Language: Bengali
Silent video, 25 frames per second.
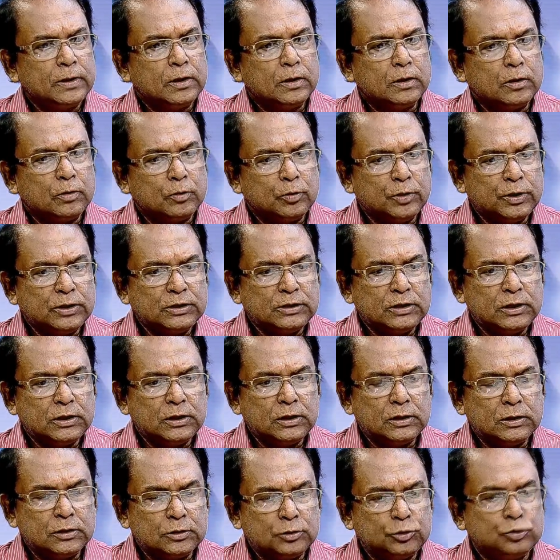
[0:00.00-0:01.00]
উনি যে
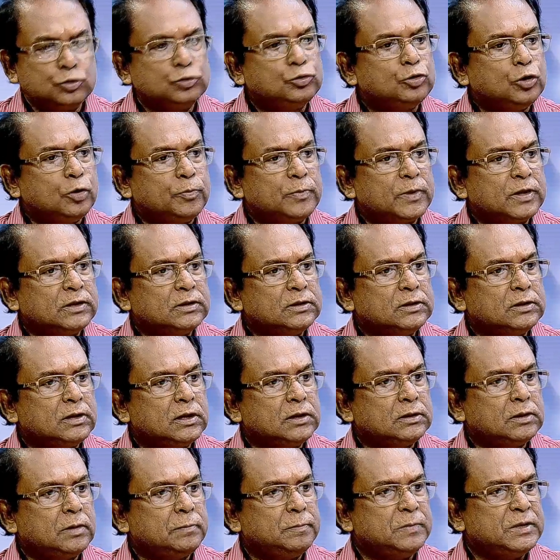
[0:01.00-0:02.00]
যুদ্ধ অপরাধীদের
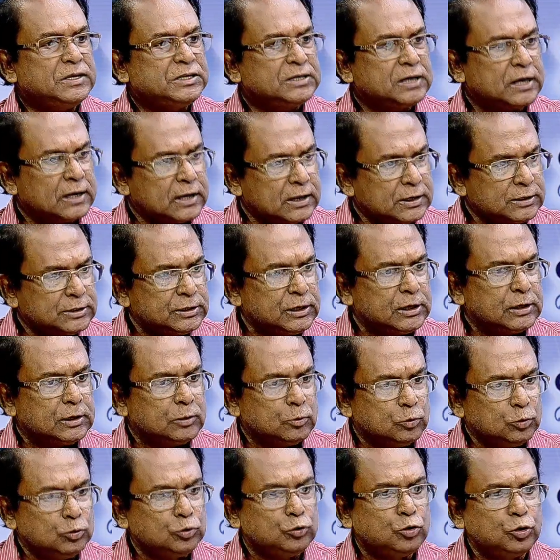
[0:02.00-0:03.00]
যে বিচারের যে
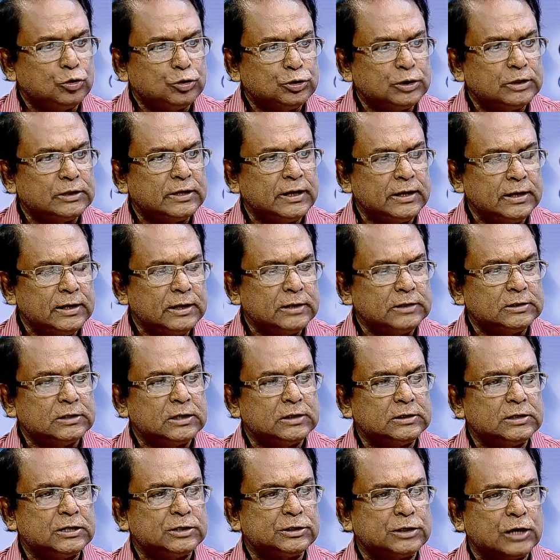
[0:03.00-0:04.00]
উদ্যোগটা তিনি নিয়েছিলেন
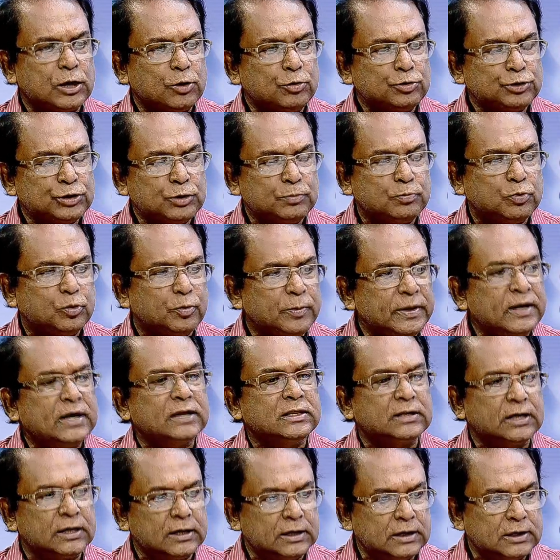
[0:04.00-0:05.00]
যে সাহসী ভূমিকা
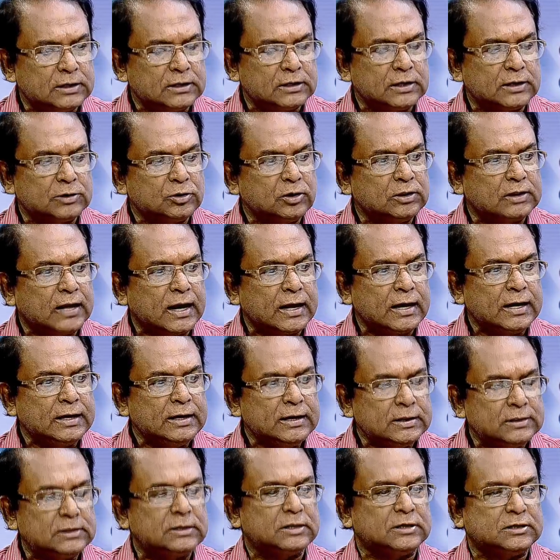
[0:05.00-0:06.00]
তিনি নিয়েছিলেন একজন নারী
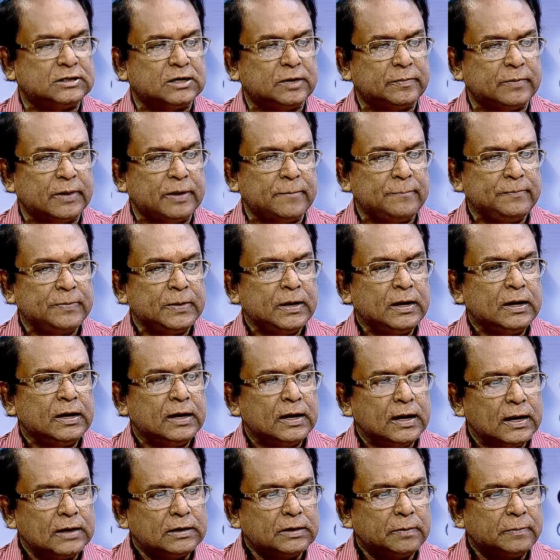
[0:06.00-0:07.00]
নেত্রী হিসাবে
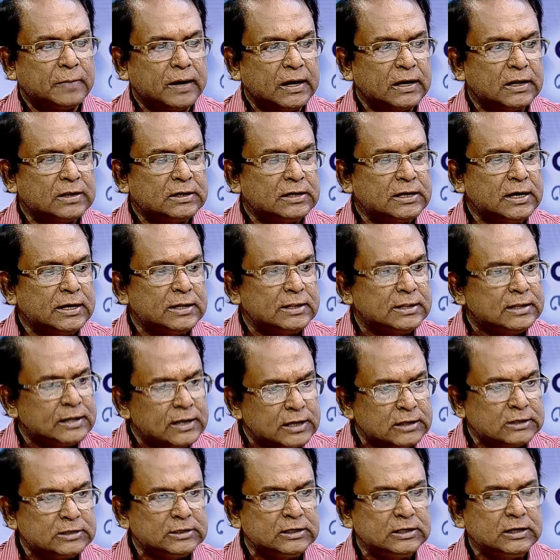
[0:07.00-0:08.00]
এটা বাংলাদেশের
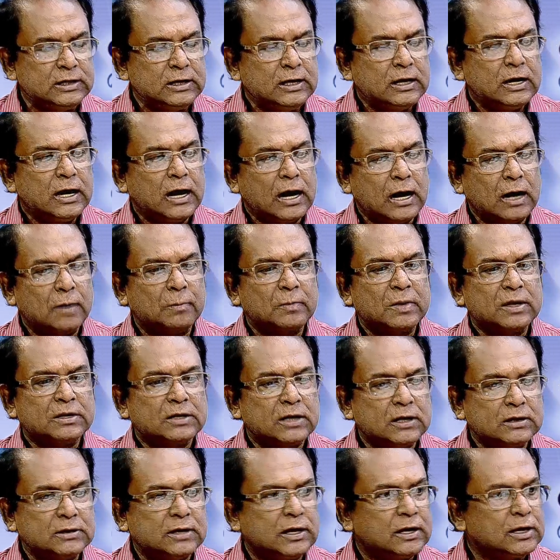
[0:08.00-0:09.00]
ইতিহাসে আমরা
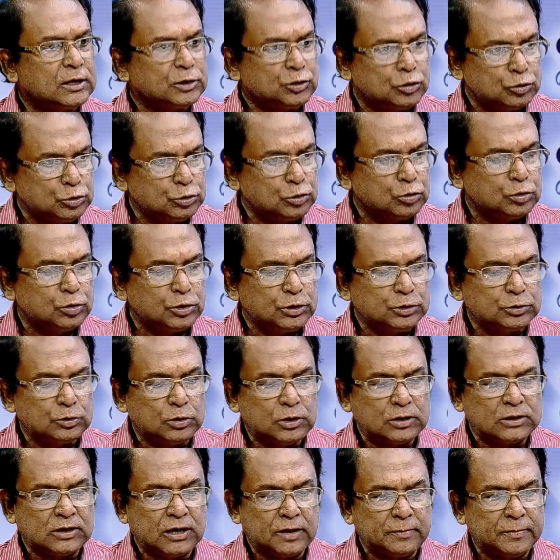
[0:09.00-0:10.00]
যারা দেখার সুযোগ হয়েছিল
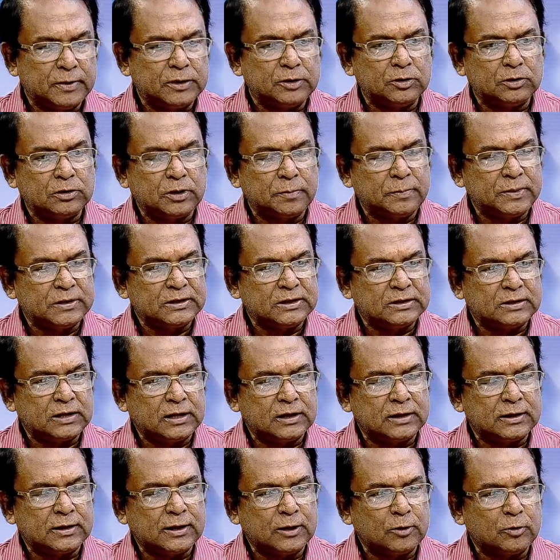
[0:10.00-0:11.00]
সাংবাদিকতার পেশায়
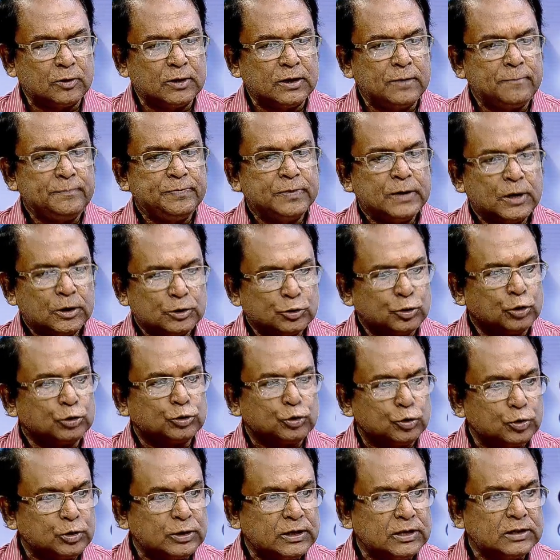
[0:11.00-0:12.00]
থাকার কারণে
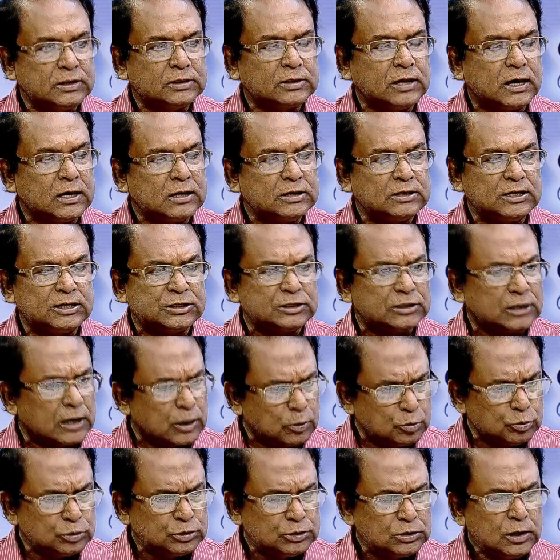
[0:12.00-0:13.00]
সচক্ষে তার যে
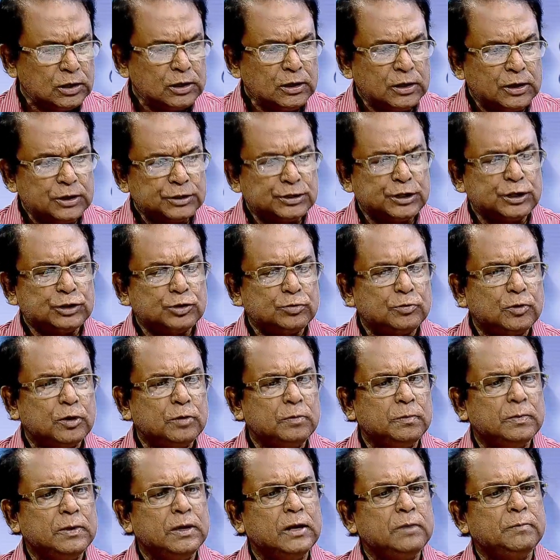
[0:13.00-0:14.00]
সাহস সে সময়
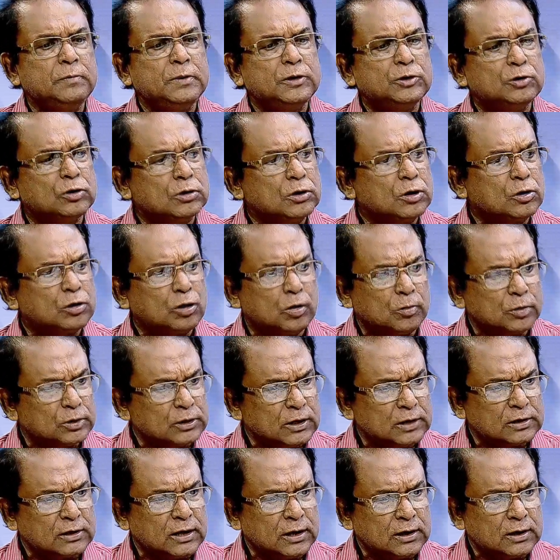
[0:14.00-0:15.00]
বিএনপি সরকার
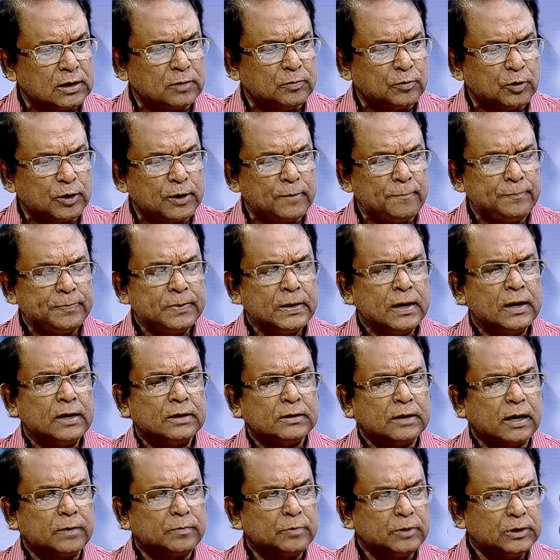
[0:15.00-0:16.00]
ক্ষমতায় থাকার পরে
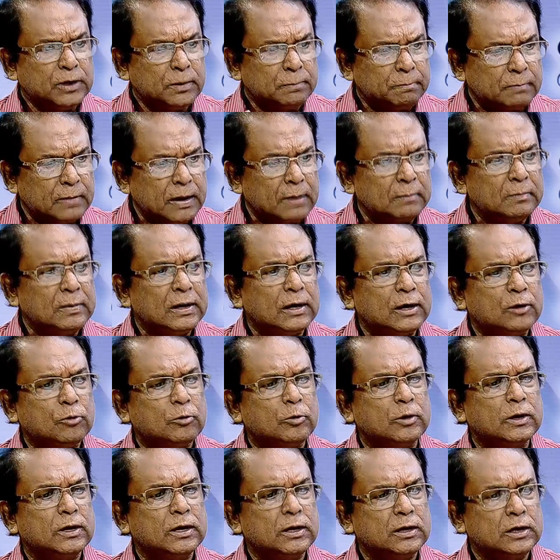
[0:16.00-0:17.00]
তার বিরুদ্ধে মামলা
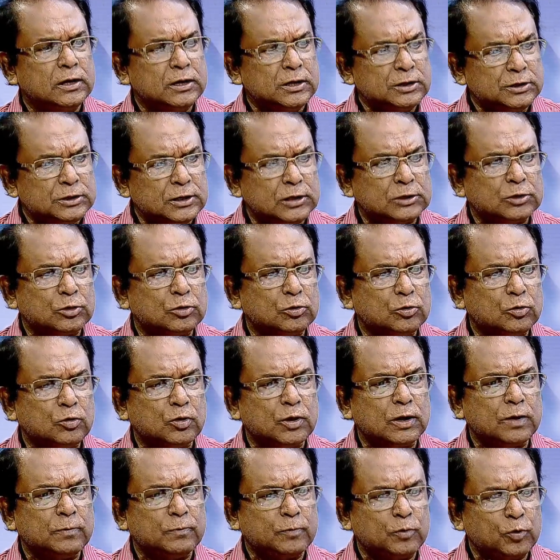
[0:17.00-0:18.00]
করে নির্যাতন করে
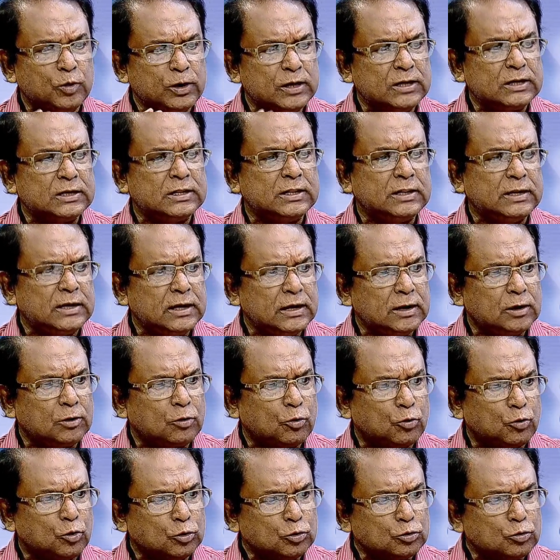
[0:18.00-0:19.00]
পুলিশ দিয়ে
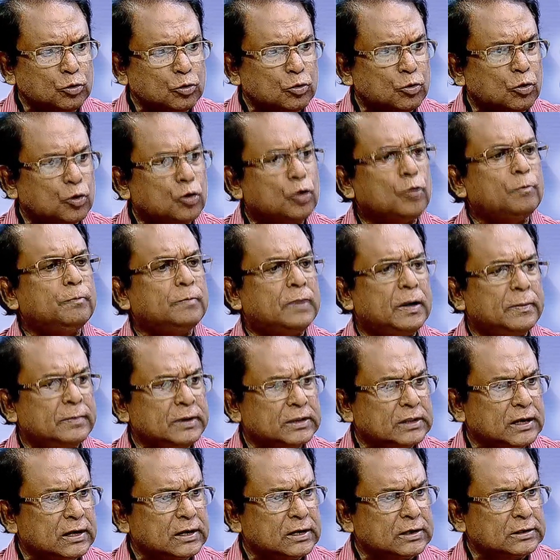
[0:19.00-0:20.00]
কত রকমভাবে
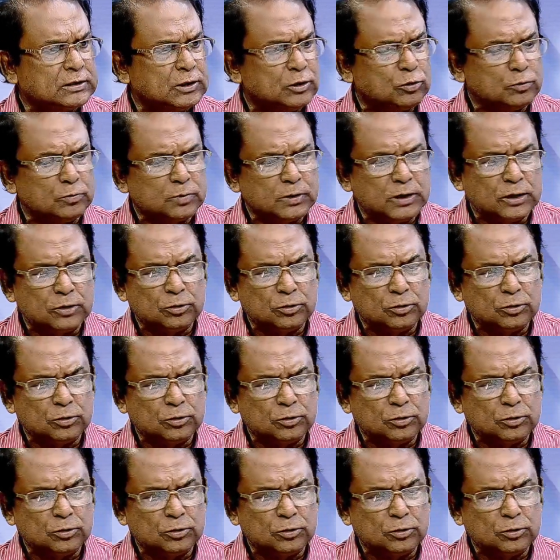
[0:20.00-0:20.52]
তাকে যে হুমকি